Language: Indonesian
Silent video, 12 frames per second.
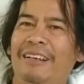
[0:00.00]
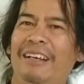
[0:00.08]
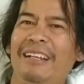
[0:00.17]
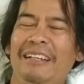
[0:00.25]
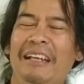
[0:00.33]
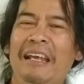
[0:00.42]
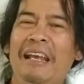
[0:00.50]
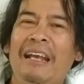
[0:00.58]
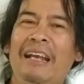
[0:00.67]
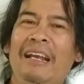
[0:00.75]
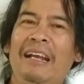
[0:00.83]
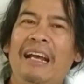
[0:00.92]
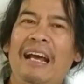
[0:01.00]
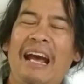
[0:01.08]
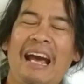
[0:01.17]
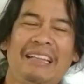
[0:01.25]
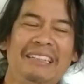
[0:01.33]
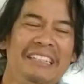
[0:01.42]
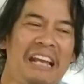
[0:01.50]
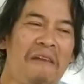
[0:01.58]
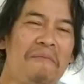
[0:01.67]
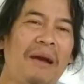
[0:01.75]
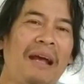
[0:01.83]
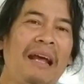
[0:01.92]
Kan
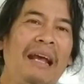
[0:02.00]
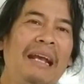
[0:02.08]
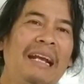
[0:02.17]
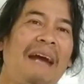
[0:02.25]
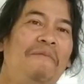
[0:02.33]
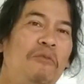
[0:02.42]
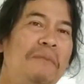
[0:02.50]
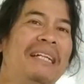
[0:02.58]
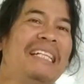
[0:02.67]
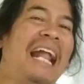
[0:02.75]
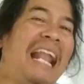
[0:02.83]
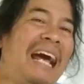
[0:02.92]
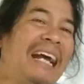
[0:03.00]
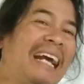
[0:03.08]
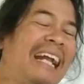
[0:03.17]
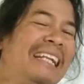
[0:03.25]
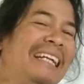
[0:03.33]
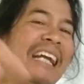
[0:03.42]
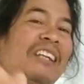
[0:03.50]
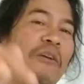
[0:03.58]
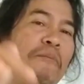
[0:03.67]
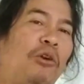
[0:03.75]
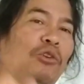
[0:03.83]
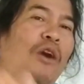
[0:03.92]
artinya apa? Kamu menyalahkan
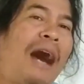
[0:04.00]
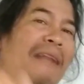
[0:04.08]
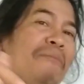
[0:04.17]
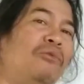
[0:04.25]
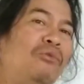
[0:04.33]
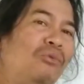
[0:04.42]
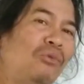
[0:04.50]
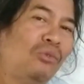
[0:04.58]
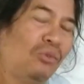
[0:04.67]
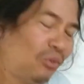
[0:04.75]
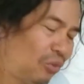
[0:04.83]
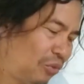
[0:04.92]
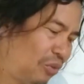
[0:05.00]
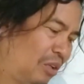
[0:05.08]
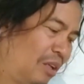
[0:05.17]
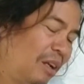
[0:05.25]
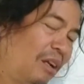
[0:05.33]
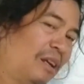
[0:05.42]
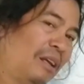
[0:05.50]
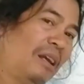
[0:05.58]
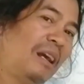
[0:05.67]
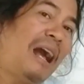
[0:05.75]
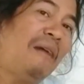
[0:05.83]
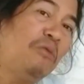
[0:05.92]
dengan kebodohanmu.
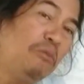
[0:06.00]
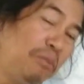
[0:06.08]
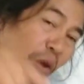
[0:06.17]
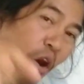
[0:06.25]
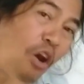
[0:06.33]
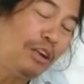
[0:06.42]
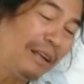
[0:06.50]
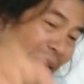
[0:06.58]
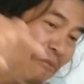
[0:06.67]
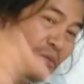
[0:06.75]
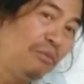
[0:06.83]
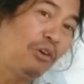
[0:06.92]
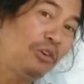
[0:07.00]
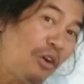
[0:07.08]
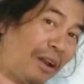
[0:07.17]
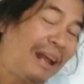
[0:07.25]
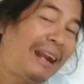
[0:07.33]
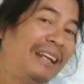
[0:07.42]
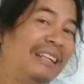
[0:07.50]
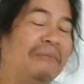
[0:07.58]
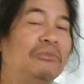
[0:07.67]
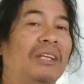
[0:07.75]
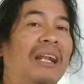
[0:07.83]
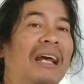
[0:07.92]
Kamu blon, kamu bodoh, orang lain
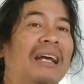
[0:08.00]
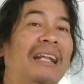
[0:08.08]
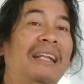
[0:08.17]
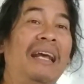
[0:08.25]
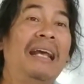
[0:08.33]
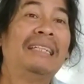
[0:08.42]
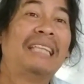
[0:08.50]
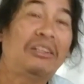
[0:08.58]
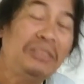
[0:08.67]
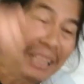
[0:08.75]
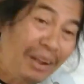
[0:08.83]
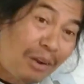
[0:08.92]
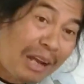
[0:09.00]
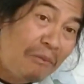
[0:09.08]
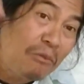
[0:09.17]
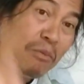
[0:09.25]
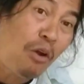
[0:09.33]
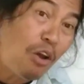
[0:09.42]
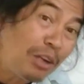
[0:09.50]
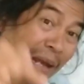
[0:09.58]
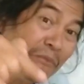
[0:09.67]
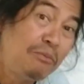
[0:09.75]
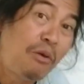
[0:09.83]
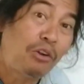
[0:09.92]
kamu salahkan. Seharusnya kalau kamu blon,
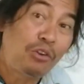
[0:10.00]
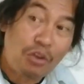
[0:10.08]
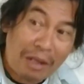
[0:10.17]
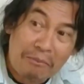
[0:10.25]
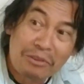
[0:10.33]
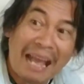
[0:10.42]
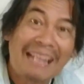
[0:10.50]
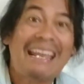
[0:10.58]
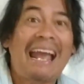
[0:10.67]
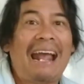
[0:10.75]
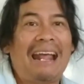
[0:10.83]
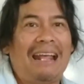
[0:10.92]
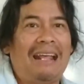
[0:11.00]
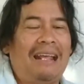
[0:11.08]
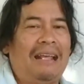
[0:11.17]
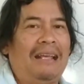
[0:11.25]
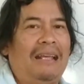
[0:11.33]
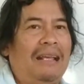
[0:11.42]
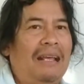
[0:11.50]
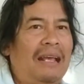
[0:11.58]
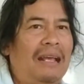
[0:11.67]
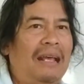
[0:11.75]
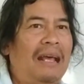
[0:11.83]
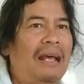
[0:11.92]
kamu bodoh, kamu tanya.
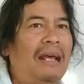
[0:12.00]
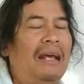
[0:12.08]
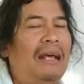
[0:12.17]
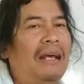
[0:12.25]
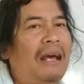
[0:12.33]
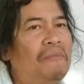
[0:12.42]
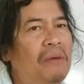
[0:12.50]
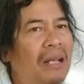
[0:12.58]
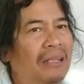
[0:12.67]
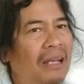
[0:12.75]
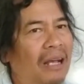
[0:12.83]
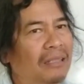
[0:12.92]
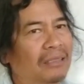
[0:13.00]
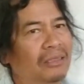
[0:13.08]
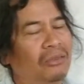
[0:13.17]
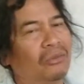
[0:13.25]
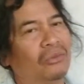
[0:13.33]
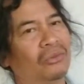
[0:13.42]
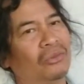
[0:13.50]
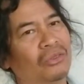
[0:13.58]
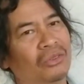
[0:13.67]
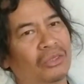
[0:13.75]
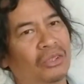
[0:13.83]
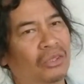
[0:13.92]
Apa arti hadis itu?
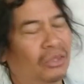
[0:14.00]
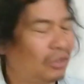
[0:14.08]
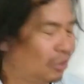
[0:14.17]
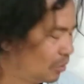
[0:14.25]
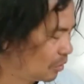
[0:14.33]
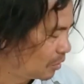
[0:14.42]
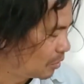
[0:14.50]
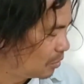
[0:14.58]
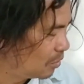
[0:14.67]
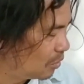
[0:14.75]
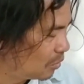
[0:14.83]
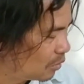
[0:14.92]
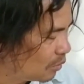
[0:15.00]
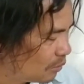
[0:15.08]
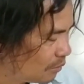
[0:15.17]
Gitu loh.